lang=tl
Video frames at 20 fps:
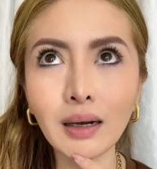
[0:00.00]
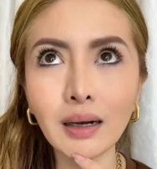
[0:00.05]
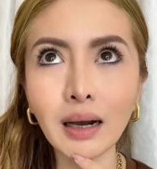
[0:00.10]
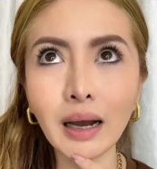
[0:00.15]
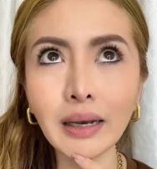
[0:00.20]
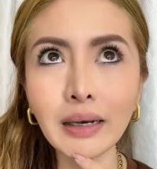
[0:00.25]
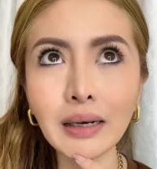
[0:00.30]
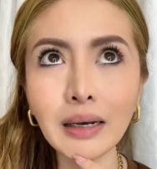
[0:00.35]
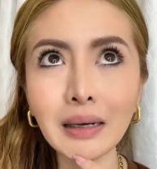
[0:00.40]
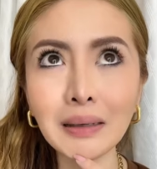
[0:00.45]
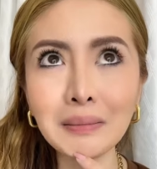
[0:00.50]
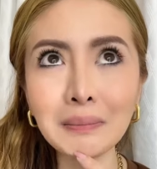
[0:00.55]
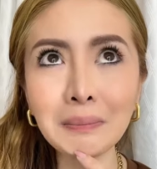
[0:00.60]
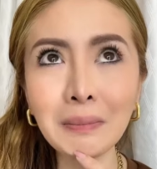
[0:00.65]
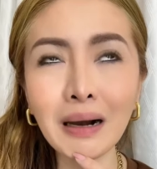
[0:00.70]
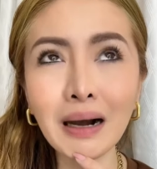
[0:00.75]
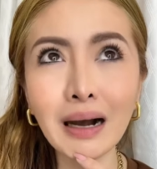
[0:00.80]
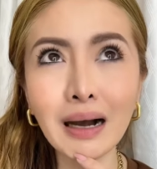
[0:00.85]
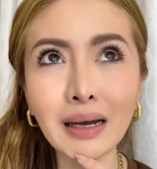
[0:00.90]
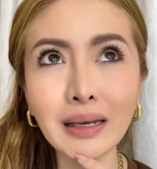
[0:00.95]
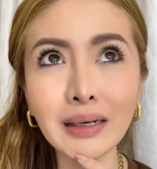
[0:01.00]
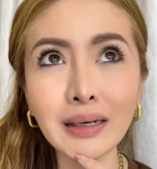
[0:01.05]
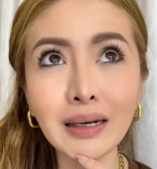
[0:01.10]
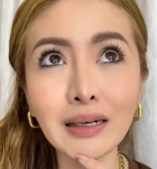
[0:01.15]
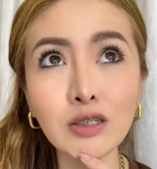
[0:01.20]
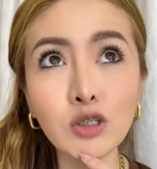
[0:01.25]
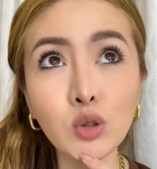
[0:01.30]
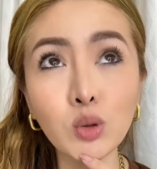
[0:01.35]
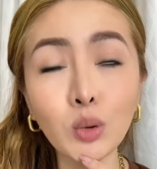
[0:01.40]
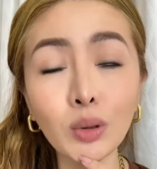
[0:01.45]
kanang mga
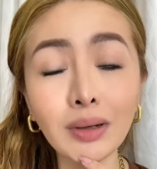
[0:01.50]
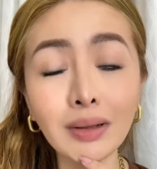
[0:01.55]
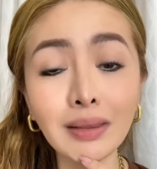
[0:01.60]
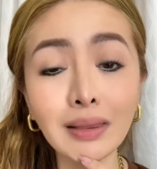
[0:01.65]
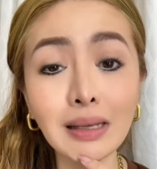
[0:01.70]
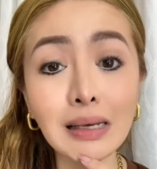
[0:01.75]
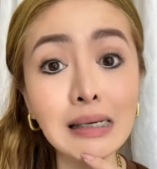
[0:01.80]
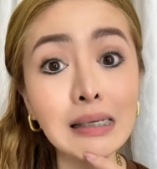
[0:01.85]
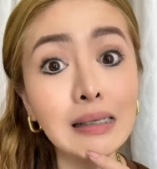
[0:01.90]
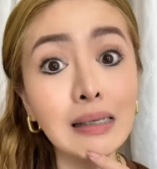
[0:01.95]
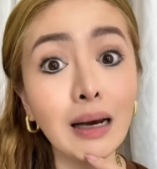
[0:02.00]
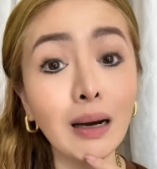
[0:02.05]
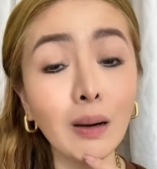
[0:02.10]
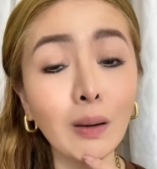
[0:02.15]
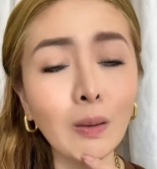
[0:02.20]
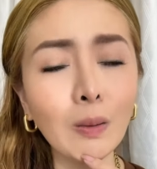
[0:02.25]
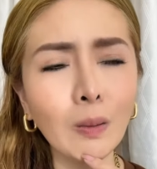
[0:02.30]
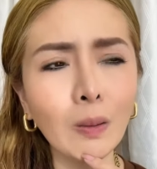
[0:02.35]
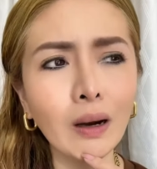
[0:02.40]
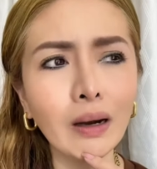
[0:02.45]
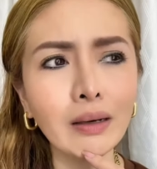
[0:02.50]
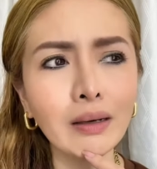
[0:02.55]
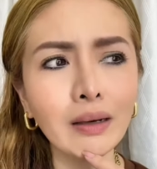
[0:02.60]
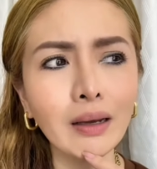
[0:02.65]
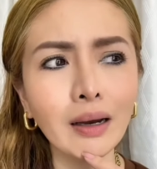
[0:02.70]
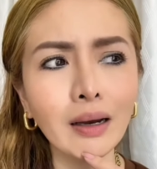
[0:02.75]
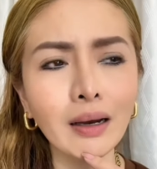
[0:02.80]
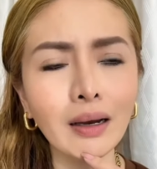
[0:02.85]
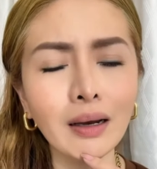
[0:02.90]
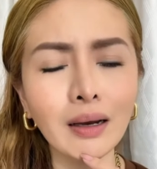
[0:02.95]
nagsulti sa ako
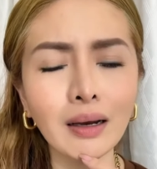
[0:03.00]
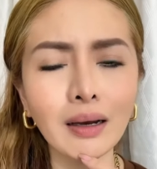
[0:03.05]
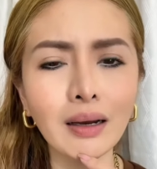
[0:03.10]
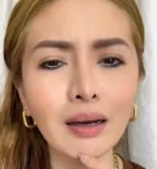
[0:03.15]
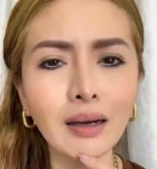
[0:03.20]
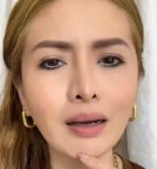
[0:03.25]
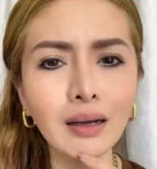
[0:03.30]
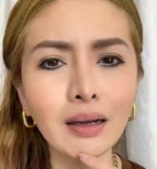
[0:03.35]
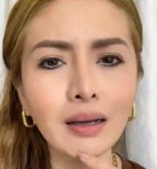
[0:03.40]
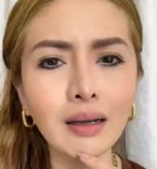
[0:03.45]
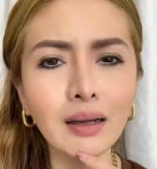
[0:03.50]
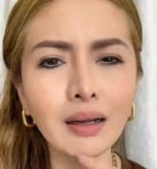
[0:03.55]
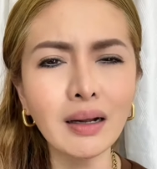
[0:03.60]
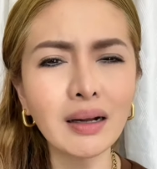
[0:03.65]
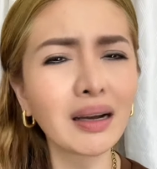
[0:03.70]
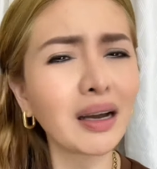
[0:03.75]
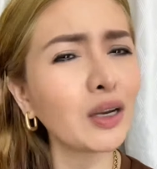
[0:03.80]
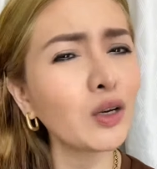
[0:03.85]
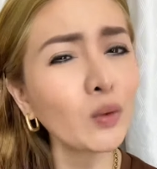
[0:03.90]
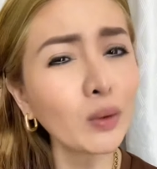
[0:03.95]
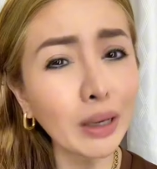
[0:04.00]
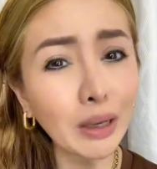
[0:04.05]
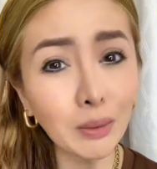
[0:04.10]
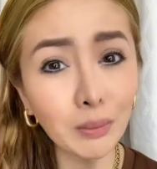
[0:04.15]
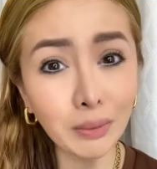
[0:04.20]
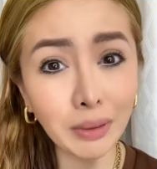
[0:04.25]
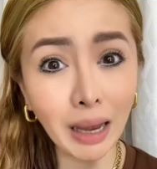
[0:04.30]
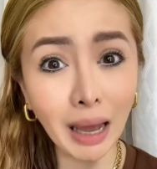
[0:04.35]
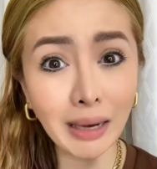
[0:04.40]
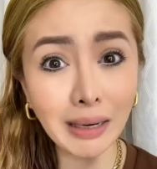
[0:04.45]
ana nganong
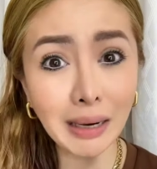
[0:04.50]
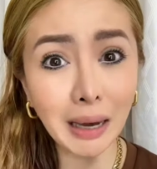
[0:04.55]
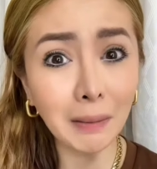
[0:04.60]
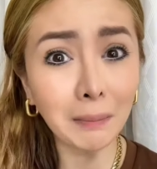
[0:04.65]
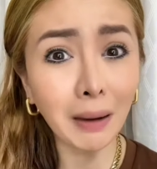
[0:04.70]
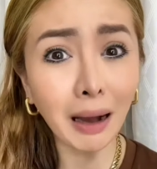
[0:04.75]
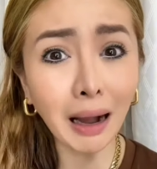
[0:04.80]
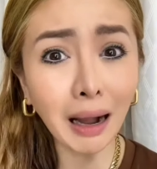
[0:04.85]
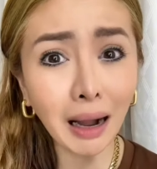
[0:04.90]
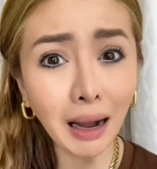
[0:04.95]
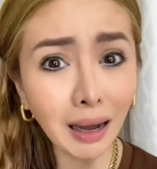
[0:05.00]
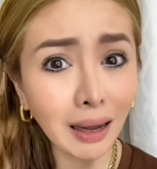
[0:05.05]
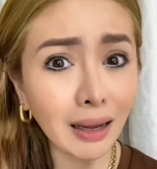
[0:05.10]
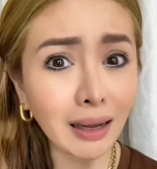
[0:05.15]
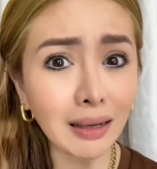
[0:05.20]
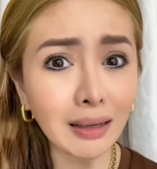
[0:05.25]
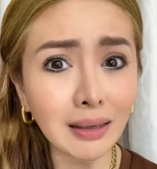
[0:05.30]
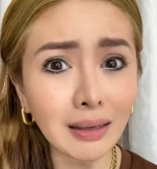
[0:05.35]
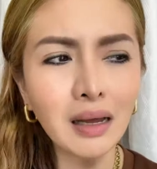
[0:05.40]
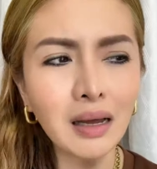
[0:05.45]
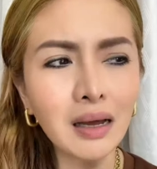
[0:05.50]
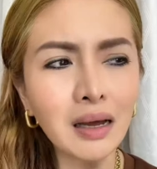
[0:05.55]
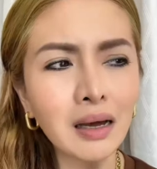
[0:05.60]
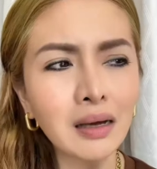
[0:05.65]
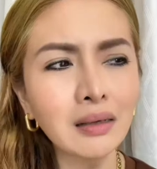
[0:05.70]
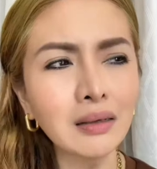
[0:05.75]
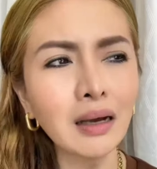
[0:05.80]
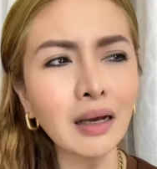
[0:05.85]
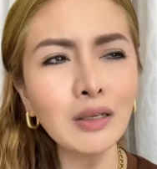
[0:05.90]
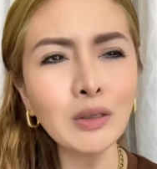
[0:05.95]
ingon ana man ka
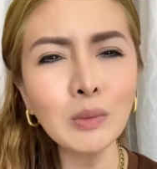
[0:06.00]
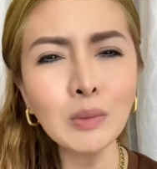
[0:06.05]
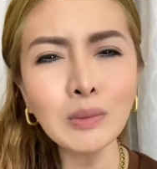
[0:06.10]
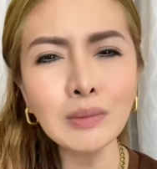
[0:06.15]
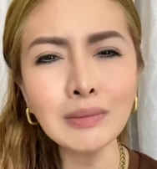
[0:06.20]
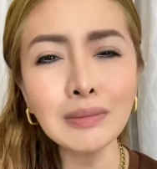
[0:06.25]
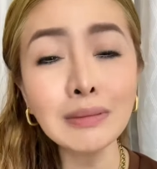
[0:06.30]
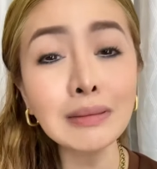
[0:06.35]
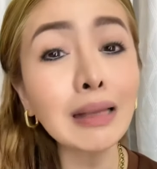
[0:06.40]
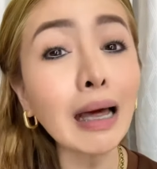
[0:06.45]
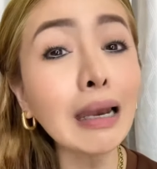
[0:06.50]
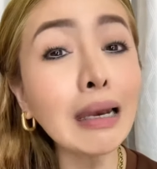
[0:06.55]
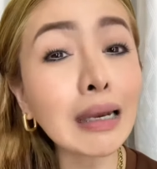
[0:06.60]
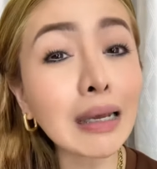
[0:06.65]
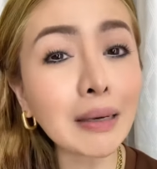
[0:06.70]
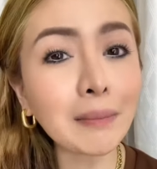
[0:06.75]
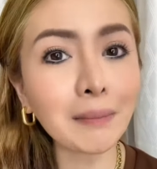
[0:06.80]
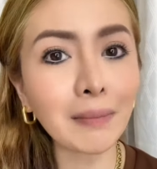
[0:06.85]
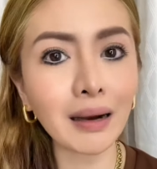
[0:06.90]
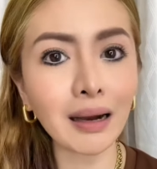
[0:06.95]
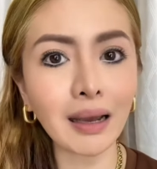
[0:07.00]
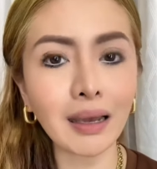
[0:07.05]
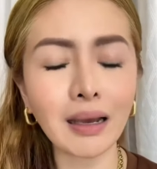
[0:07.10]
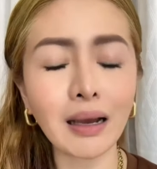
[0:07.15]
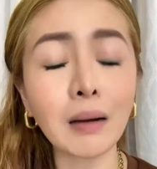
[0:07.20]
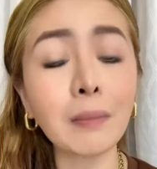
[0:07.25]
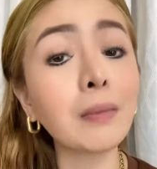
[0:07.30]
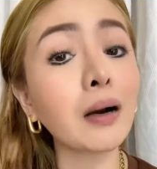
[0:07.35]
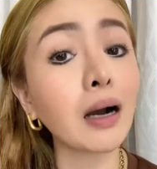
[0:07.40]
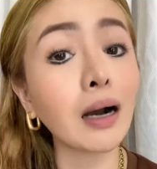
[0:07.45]
nganong dali man kay
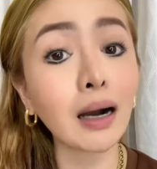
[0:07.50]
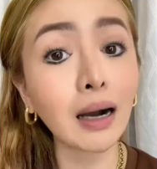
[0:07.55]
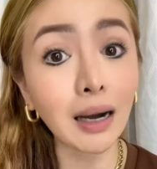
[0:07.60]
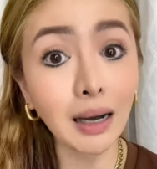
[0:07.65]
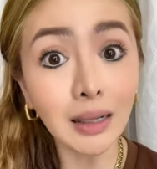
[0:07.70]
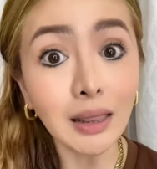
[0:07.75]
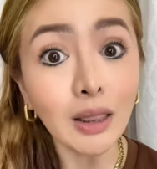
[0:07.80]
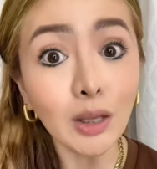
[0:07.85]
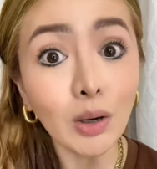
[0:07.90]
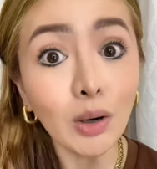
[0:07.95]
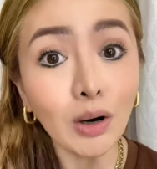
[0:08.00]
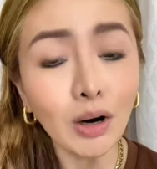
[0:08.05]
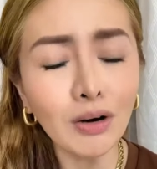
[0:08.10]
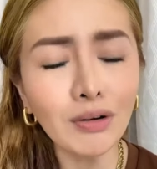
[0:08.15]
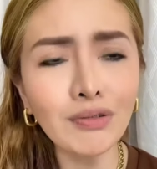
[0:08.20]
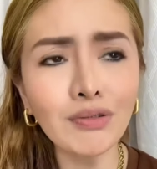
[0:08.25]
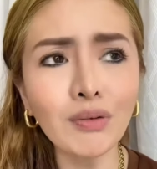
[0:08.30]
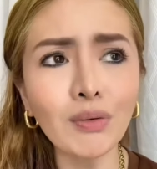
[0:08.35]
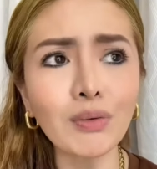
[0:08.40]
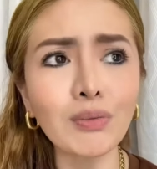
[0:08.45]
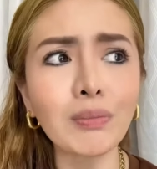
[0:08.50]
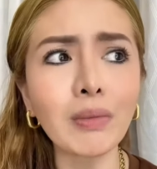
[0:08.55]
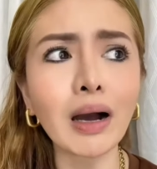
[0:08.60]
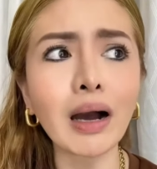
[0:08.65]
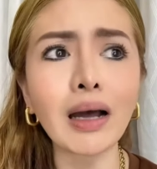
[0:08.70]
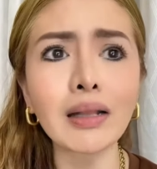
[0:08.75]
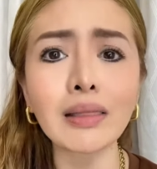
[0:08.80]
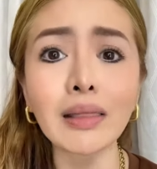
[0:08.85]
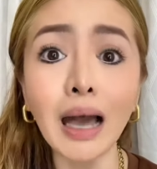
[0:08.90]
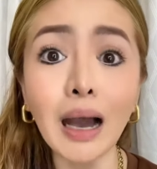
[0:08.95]
ka maka off og
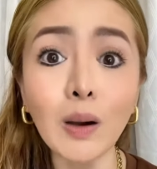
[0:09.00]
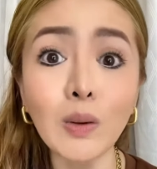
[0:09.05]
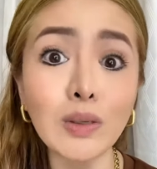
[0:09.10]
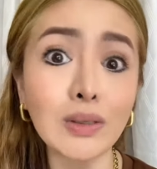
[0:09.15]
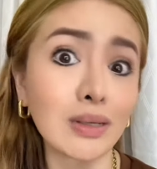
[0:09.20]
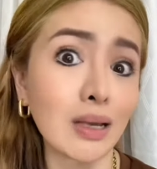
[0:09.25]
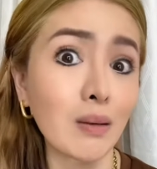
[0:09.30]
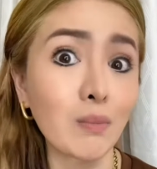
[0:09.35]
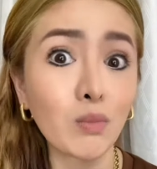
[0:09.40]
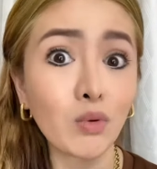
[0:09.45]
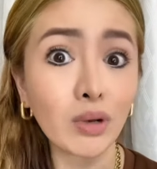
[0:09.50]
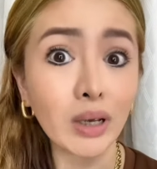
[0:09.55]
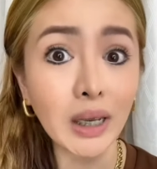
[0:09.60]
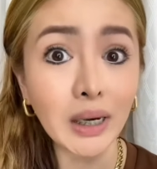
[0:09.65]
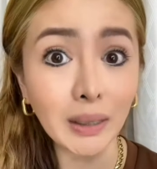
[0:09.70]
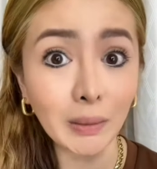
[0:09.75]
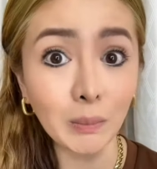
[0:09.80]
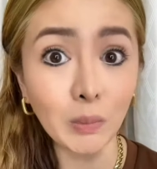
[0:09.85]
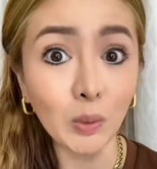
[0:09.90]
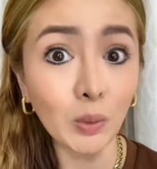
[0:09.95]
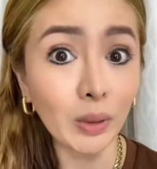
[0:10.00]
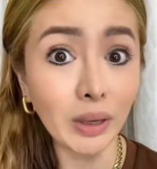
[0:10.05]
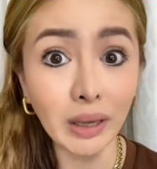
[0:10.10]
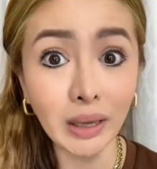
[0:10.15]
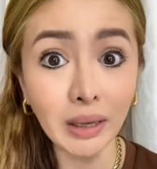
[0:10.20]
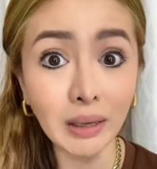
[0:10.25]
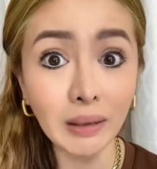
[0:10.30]
mga tao sa imong kinabuhi